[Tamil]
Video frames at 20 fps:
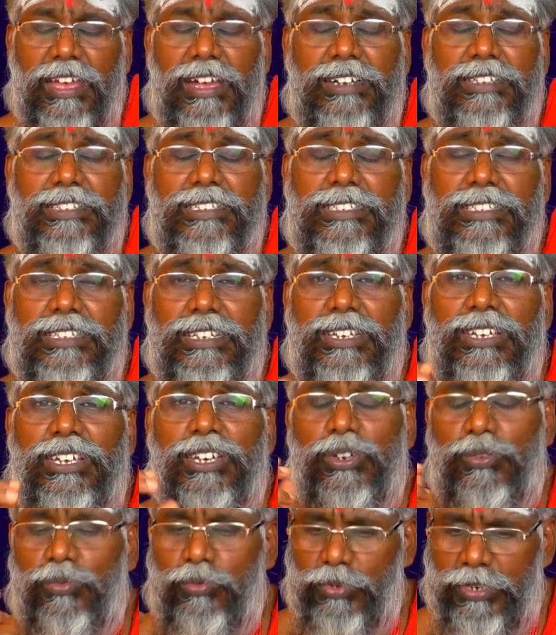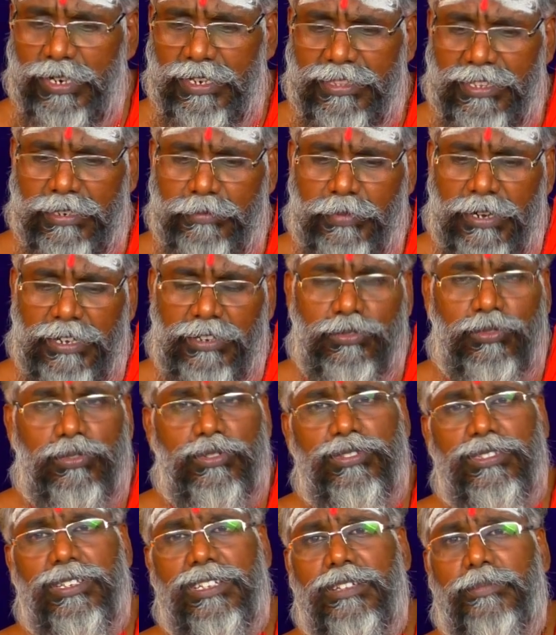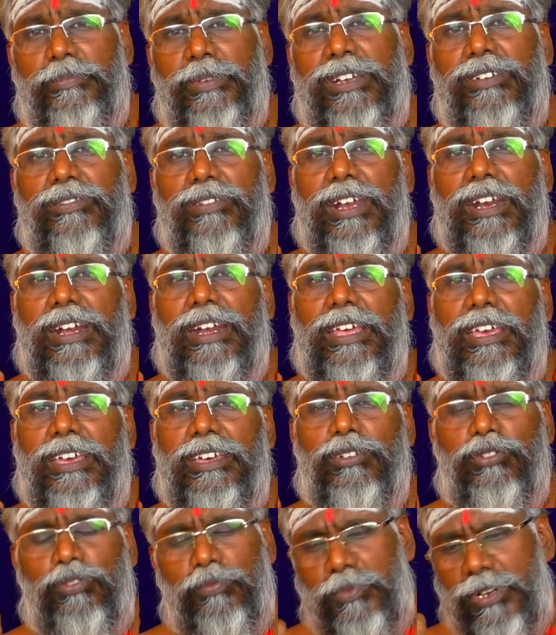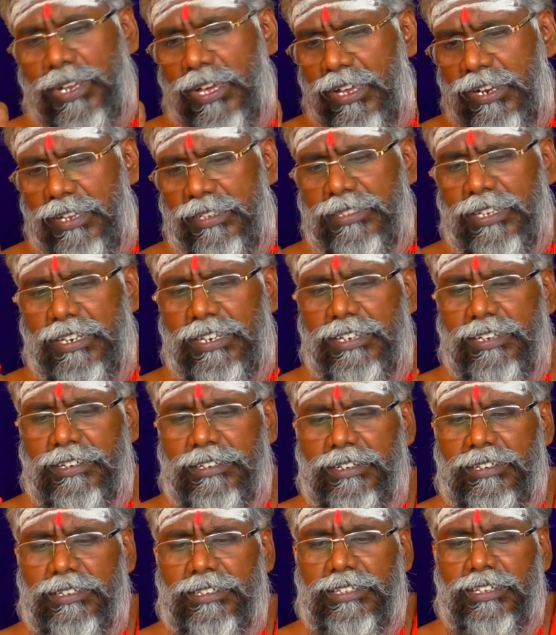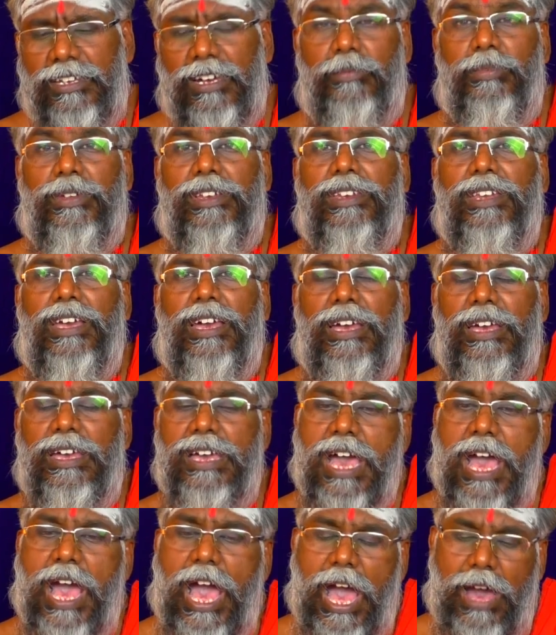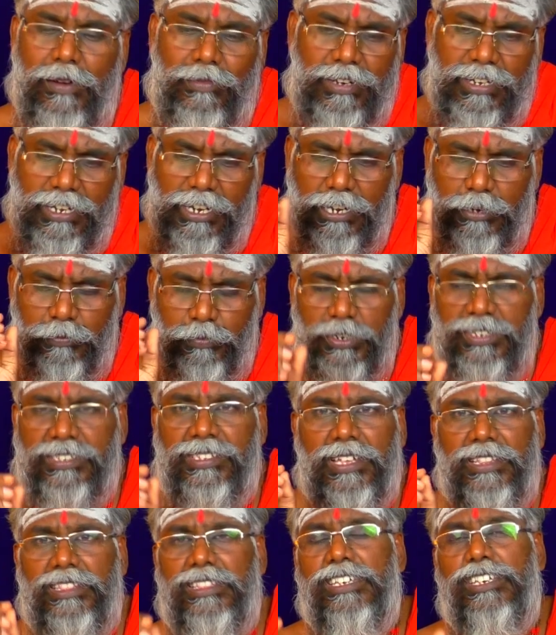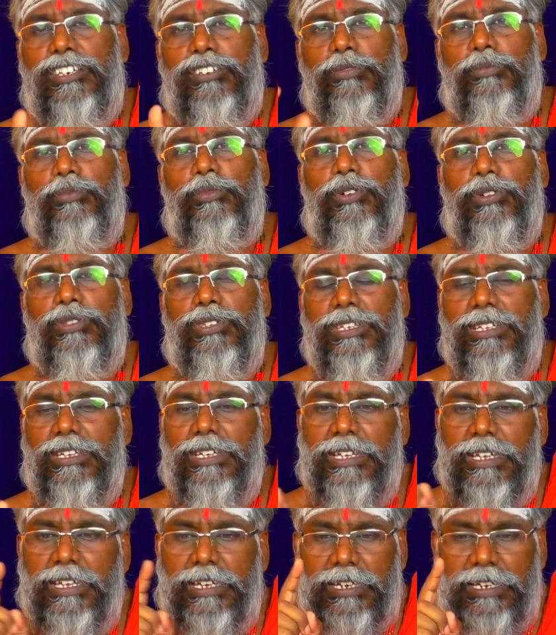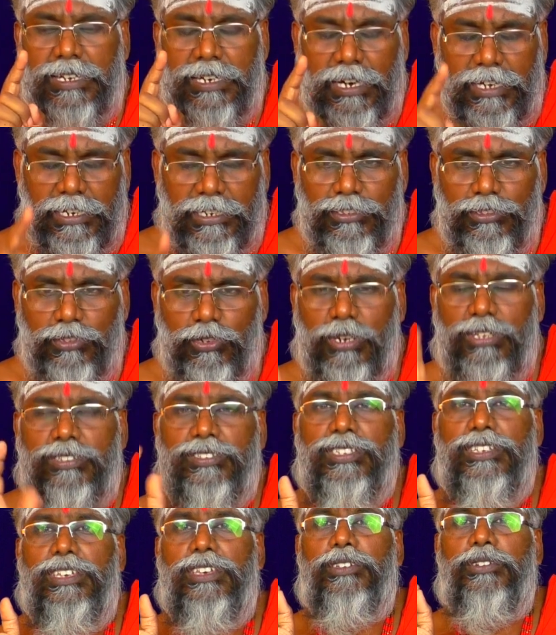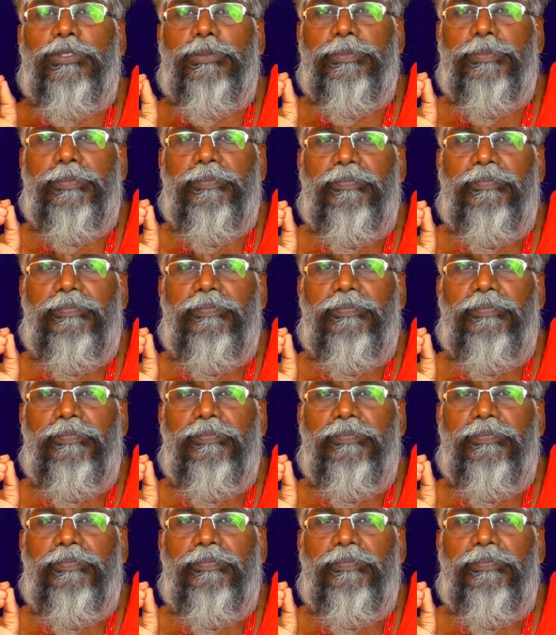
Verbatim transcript: அடுத்தது ஒரு இடத்துல பணம் கொடுத்து அந்த பணம் வரல ரொம்ப நாளாக தள்ளிக்கிட்டு இருக்குது அப்படின்னா அவங்கள போய் சந்திக்கும் போது கருந்தொலசியும்